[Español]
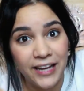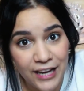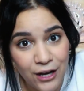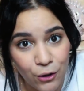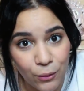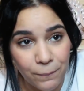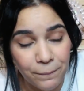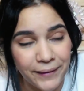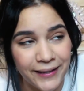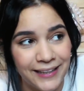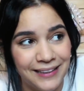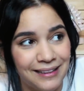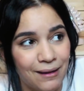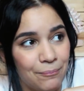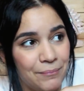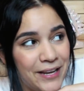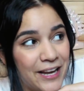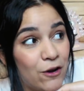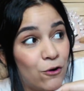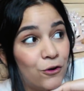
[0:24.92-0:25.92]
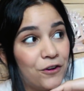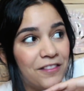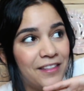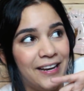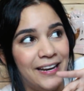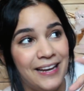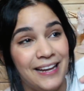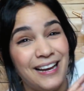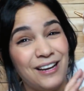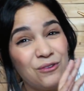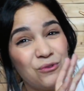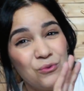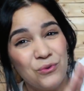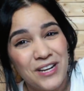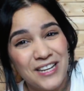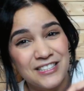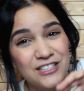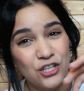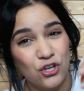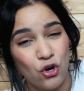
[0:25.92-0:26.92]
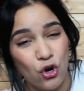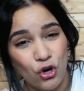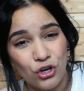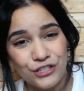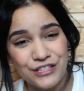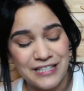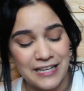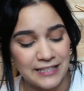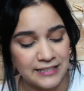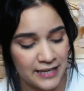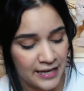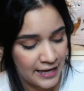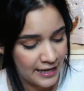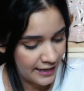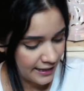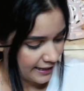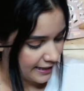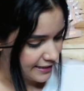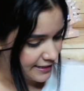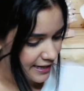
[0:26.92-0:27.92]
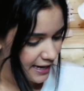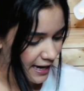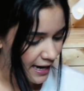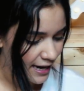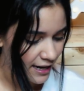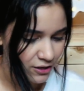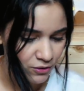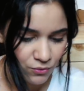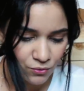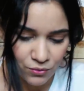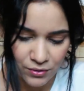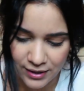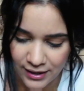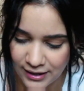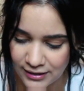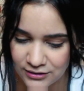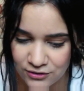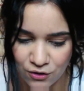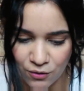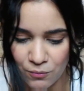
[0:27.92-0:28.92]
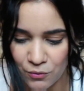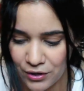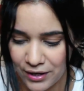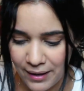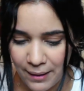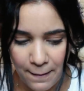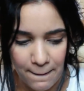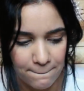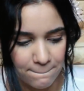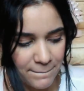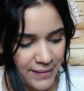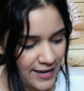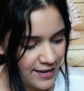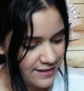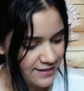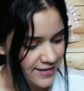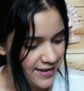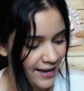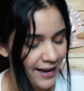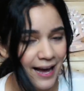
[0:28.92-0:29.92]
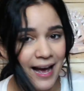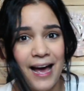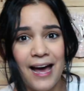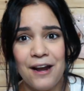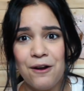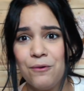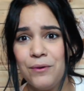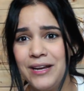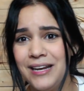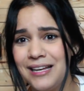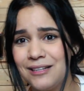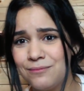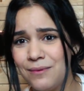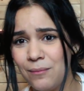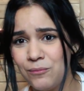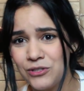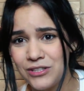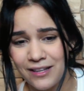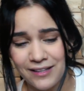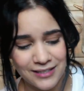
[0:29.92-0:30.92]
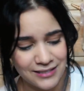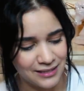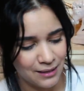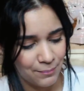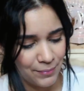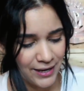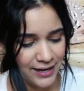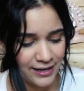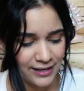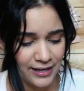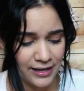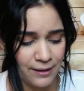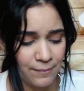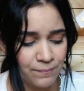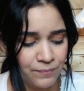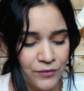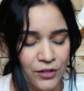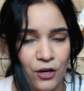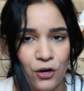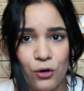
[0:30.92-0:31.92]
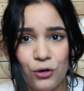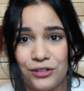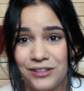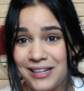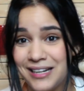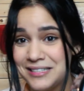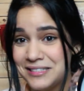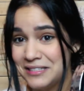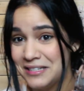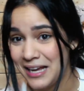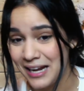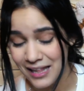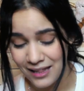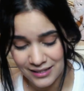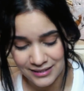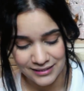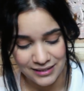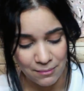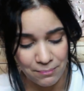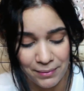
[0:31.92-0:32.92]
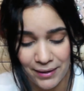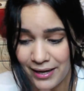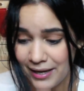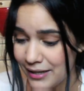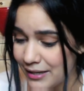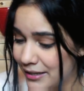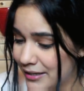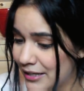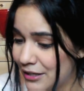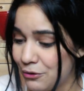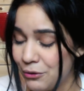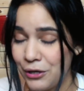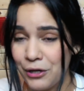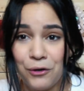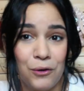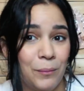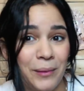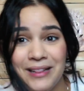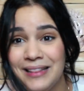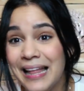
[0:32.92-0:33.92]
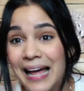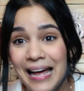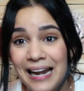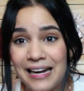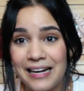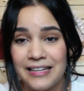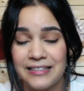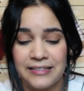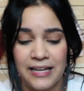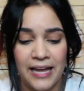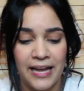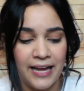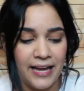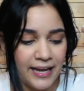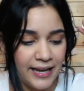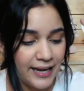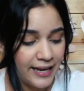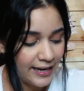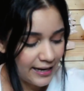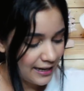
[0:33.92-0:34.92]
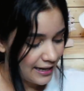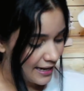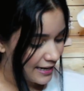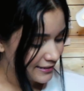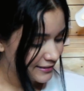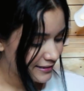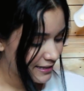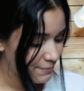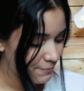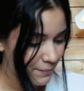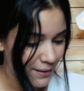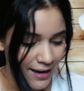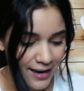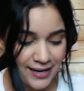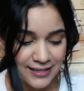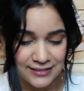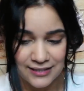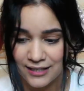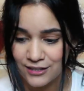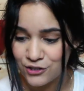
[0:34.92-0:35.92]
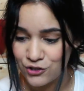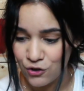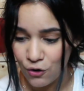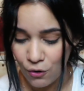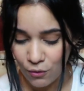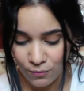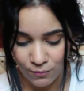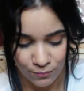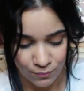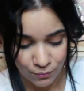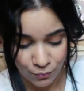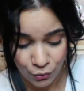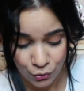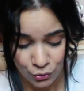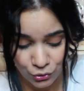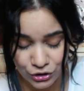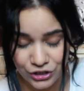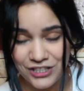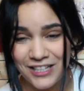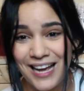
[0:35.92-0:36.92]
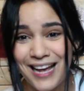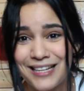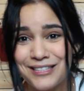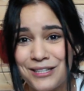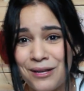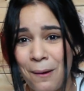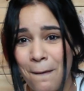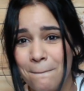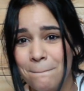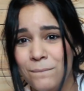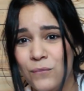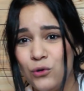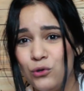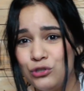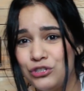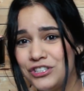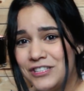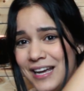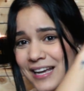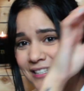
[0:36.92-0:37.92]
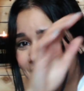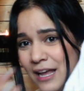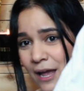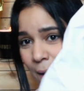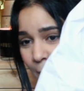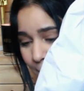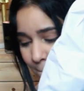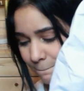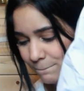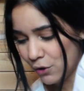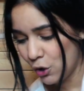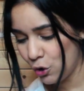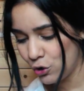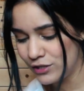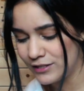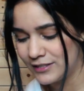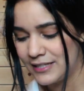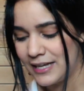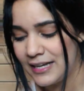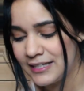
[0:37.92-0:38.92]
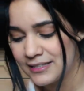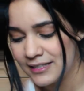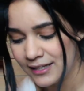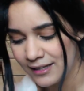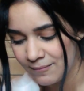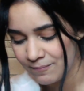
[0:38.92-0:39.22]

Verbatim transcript: y compré, también ordené algunas cosas que ya algunas como que me llegaron y las vamos a destapar aquí. Otras ya la destapé que quiero recomendarles. Y las demás son muchas, muchas bolsas